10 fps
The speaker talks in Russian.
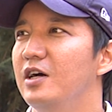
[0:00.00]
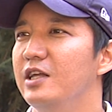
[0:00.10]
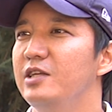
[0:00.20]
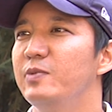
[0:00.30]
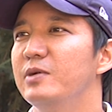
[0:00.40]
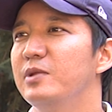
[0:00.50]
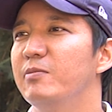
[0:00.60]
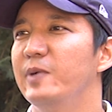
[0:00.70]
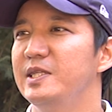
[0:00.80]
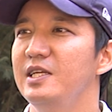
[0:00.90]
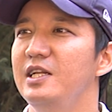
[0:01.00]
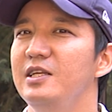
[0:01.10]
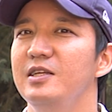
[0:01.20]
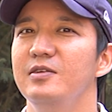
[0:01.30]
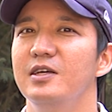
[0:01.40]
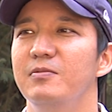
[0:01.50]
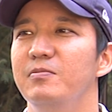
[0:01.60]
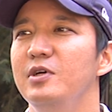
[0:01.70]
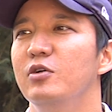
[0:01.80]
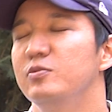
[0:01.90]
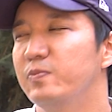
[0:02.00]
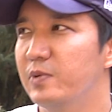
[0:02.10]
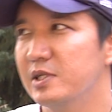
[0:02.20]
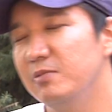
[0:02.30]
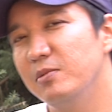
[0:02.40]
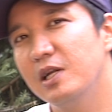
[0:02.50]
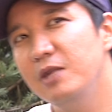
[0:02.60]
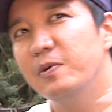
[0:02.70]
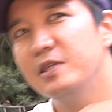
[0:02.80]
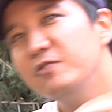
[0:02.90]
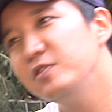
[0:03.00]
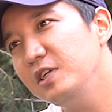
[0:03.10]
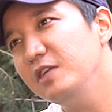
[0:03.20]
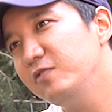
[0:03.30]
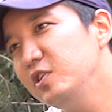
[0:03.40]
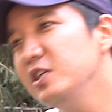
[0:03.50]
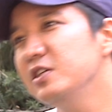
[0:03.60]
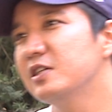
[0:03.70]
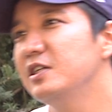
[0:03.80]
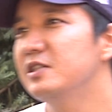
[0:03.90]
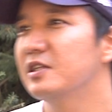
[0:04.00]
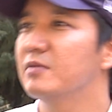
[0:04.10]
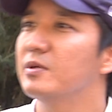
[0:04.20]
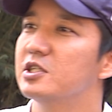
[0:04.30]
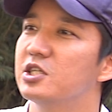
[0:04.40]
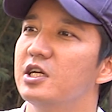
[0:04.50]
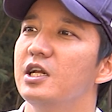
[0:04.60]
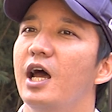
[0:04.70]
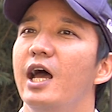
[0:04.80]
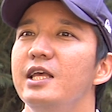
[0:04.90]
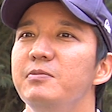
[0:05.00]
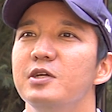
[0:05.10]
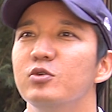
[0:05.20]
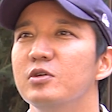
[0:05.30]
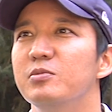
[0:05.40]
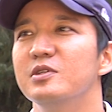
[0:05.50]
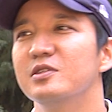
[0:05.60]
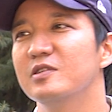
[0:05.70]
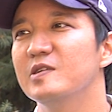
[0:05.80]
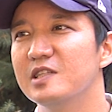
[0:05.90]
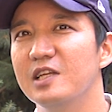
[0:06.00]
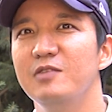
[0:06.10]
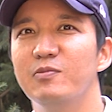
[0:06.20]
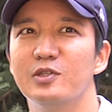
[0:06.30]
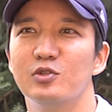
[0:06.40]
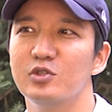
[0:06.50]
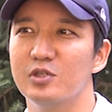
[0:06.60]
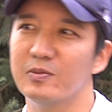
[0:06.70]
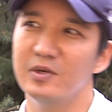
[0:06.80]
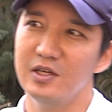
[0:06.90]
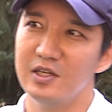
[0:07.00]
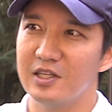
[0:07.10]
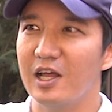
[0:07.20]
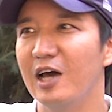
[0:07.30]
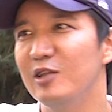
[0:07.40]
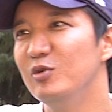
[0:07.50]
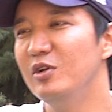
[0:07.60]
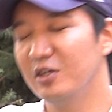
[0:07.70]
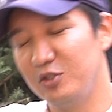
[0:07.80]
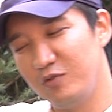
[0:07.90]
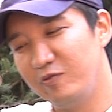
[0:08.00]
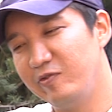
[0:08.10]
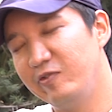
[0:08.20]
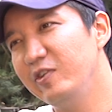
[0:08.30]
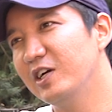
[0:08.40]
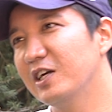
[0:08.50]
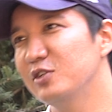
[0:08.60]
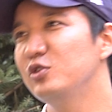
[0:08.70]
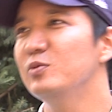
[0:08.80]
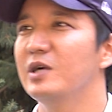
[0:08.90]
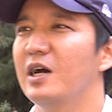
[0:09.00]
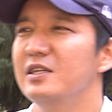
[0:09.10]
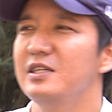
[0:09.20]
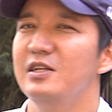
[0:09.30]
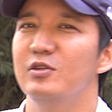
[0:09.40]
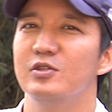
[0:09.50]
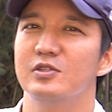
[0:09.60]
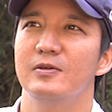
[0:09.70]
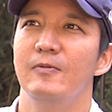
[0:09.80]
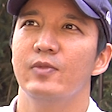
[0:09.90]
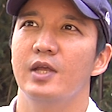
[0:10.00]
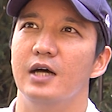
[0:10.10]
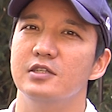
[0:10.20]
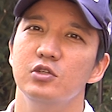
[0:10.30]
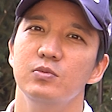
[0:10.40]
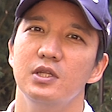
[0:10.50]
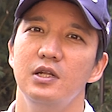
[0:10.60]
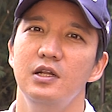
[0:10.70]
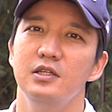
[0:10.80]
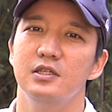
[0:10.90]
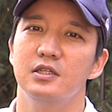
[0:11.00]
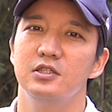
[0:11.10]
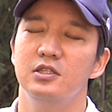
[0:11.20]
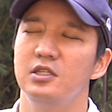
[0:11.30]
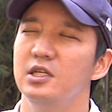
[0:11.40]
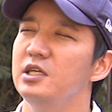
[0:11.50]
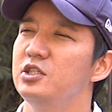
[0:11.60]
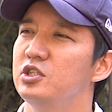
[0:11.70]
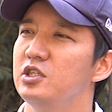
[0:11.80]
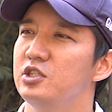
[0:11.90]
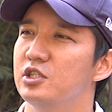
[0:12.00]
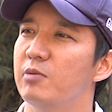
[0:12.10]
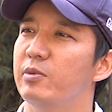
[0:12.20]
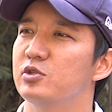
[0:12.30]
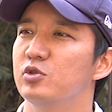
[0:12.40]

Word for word: они прям там потели, мы хоть пошли, могли пойти в тени, в тени и скрыться там от жары, а им некуда было скрываться, они под солнцем на ходулях еще в их костюмах ходили, то есть а съемки длились где-то 3-4 часа под